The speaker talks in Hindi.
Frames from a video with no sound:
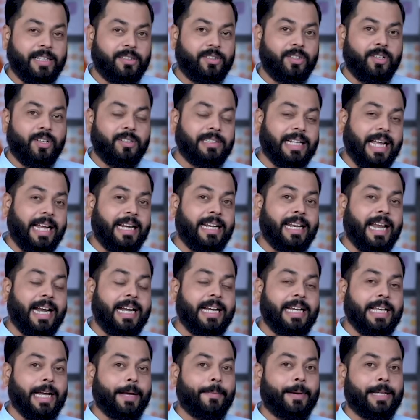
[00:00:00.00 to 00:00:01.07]
एक्जीनोस
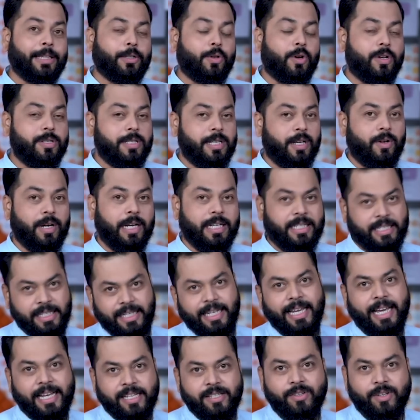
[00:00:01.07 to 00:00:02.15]
990 के बाद कौन सा होना
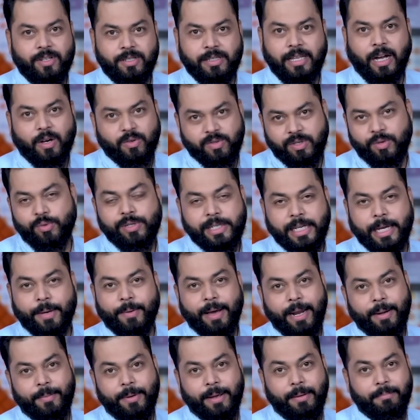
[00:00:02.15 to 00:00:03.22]
चाहिए एक्जिनोस 1000 उसी के
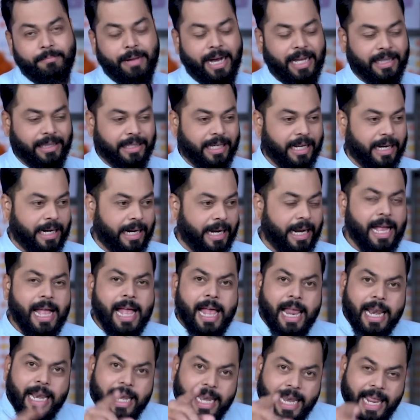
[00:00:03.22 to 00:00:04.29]
बारे में हम बात कर रहे हैं
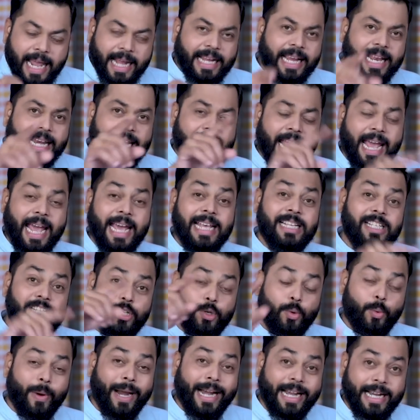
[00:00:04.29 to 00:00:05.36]
लेकिन
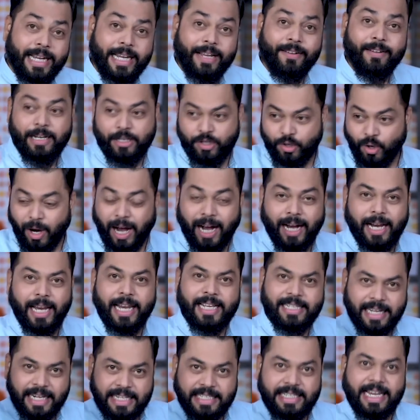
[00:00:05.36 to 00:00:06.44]
S21 जो
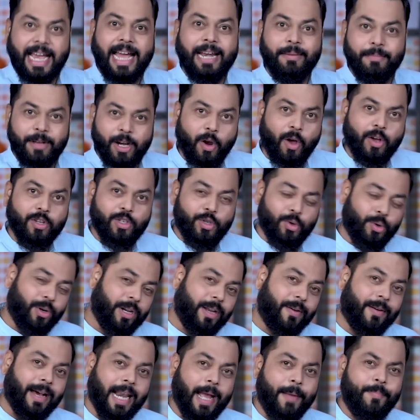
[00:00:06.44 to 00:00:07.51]
अगले साल जैन में लॉन्च
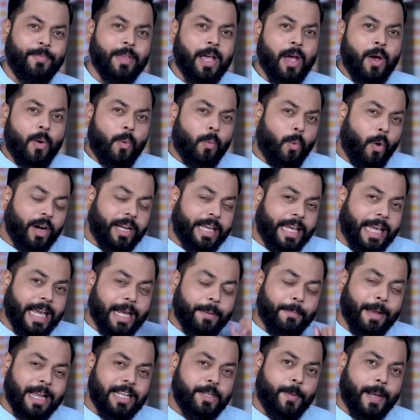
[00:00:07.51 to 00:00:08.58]
होने वाला है वो
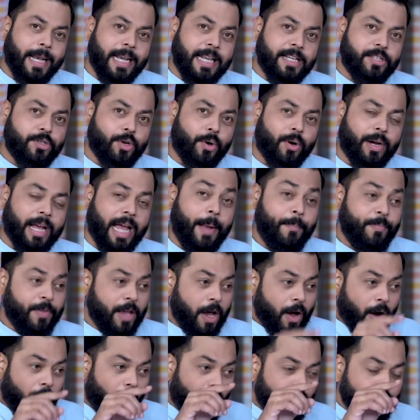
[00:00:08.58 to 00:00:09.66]
गीक बेंच में लिस्ट हो गया है
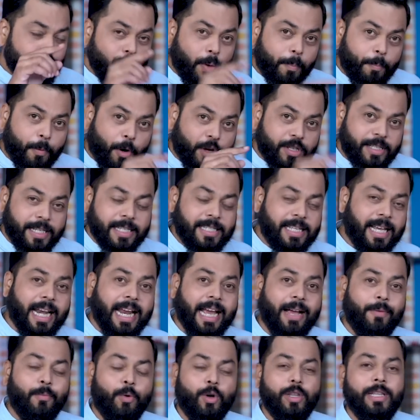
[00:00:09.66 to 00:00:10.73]
और जो प्रोसेसर
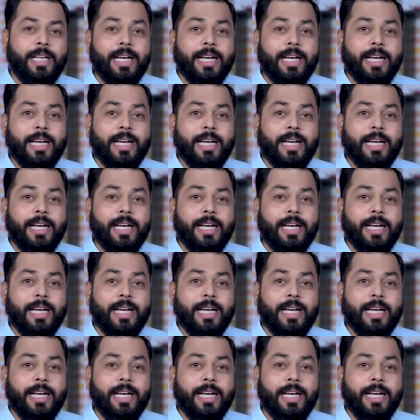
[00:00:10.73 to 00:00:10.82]
है वो